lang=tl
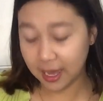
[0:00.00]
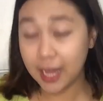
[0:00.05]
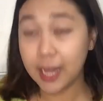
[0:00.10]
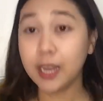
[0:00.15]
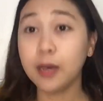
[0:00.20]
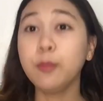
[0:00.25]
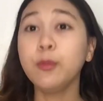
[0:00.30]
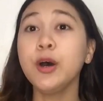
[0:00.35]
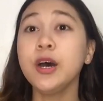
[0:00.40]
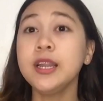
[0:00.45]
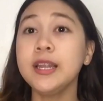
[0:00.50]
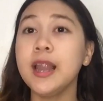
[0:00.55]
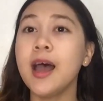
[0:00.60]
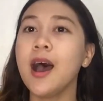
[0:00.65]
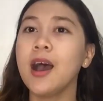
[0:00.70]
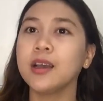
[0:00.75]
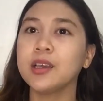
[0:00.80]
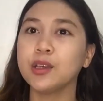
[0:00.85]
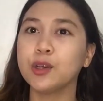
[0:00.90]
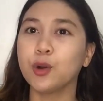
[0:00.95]
Alam mo, ang
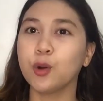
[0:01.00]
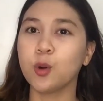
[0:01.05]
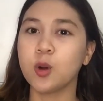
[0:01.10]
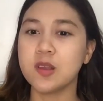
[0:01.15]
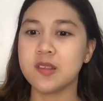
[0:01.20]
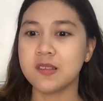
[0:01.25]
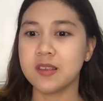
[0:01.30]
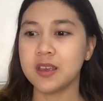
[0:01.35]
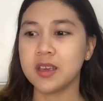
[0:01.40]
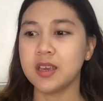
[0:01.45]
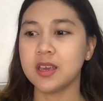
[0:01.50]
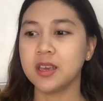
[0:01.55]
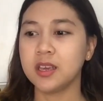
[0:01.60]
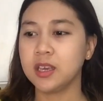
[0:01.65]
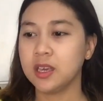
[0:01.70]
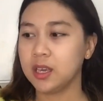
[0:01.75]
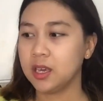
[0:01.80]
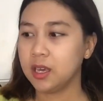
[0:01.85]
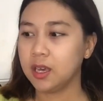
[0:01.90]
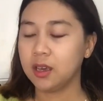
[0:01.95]
lucky ko kasi
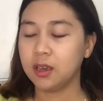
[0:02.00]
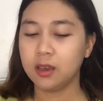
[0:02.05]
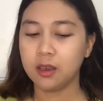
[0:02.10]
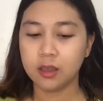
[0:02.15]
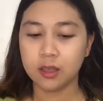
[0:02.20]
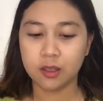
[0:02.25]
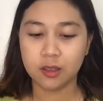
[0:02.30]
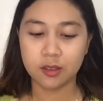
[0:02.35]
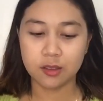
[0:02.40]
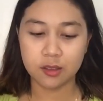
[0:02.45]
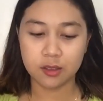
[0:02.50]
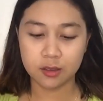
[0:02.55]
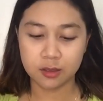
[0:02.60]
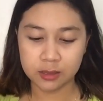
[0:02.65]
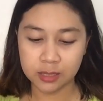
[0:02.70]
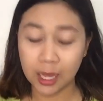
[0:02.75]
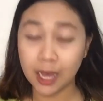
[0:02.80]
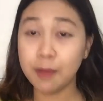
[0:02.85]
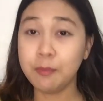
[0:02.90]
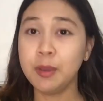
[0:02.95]

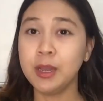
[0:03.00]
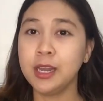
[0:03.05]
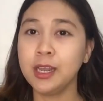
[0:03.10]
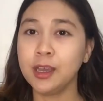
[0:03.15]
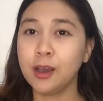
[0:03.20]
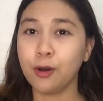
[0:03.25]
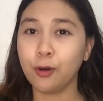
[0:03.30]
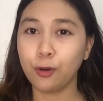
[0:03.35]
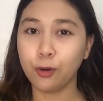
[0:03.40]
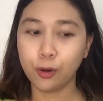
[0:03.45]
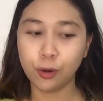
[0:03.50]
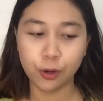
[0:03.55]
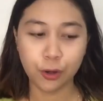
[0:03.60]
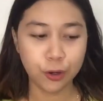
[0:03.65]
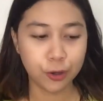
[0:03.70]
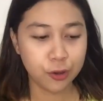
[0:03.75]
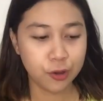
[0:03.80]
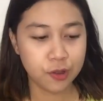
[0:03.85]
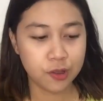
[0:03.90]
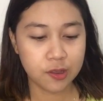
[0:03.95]
nakabili ako
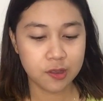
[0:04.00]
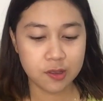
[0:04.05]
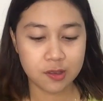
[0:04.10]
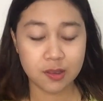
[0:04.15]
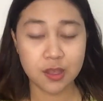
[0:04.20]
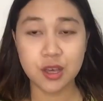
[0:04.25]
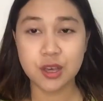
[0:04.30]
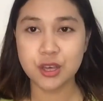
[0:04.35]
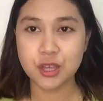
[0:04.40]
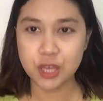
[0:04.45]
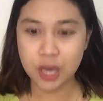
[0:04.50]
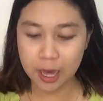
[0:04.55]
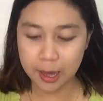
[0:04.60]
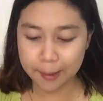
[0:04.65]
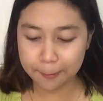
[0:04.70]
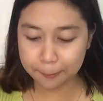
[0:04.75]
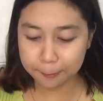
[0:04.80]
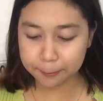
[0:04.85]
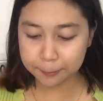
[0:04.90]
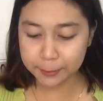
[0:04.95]
sa
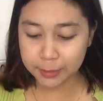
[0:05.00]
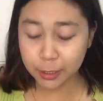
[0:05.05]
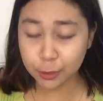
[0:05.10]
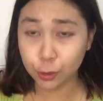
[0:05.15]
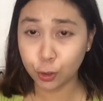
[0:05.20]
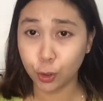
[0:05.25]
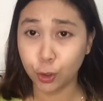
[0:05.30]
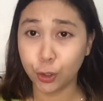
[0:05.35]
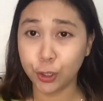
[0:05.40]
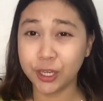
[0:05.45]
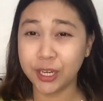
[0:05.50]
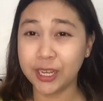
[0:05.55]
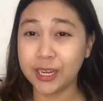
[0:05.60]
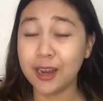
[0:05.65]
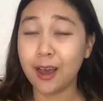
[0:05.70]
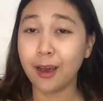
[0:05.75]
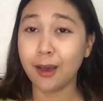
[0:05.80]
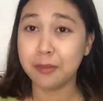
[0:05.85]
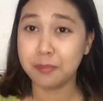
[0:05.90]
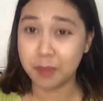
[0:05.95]
shop nito na
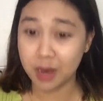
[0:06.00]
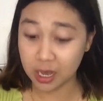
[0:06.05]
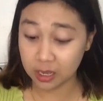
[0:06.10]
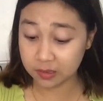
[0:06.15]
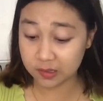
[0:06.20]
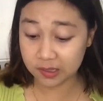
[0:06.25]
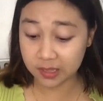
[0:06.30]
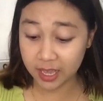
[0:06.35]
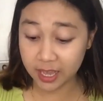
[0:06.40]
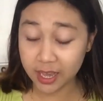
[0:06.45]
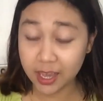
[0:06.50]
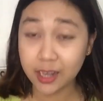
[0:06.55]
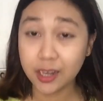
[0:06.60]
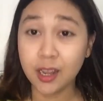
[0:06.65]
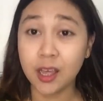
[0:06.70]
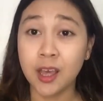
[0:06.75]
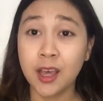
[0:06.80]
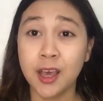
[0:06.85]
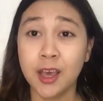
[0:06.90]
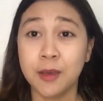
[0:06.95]
naka-box.
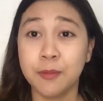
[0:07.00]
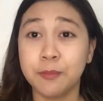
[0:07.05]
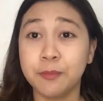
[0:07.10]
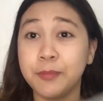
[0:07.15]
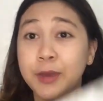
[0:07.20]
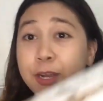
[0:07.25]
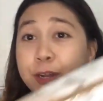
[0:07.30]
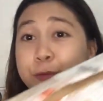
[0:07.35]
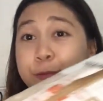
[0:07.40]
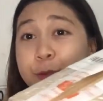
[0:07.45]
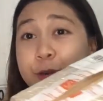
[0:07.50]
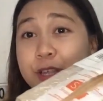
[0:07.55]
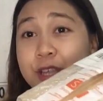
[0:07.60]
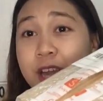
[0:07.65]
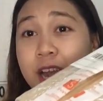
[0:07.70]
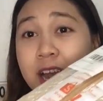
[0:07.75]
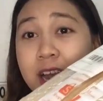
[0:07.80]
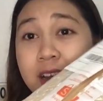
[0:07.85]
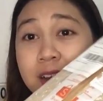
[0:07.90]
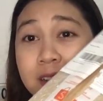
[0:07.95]
And meron pa
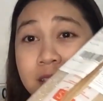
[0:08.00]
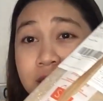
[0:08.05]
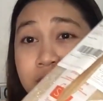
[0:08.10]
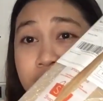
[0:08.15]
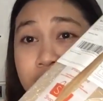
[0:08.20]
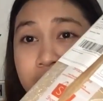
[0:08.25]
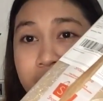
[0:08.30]
siyang